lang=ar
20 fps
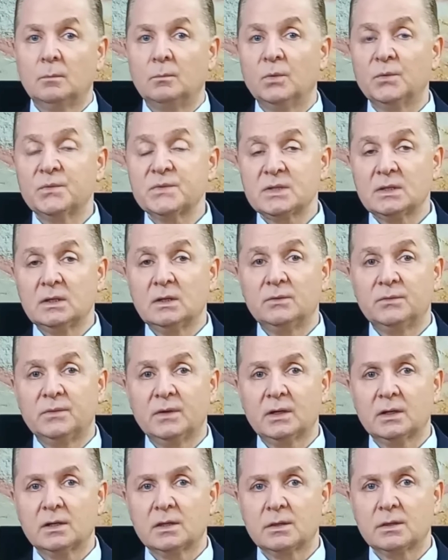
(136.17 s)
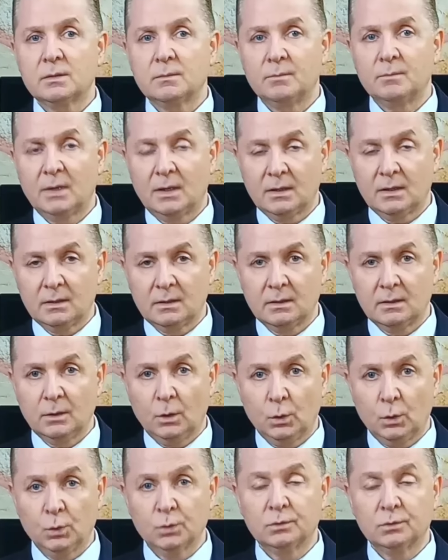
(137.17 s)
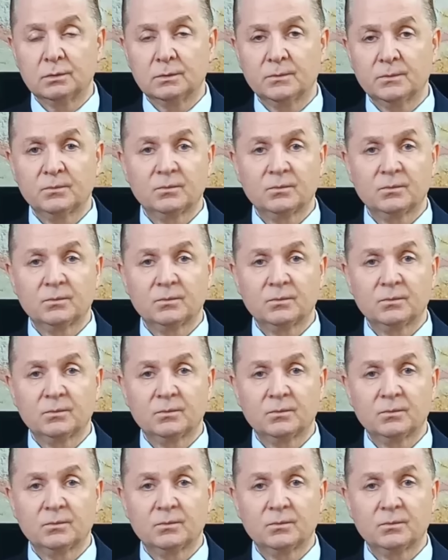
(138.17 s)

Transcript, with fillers: مفصل الفخذ مع الحوض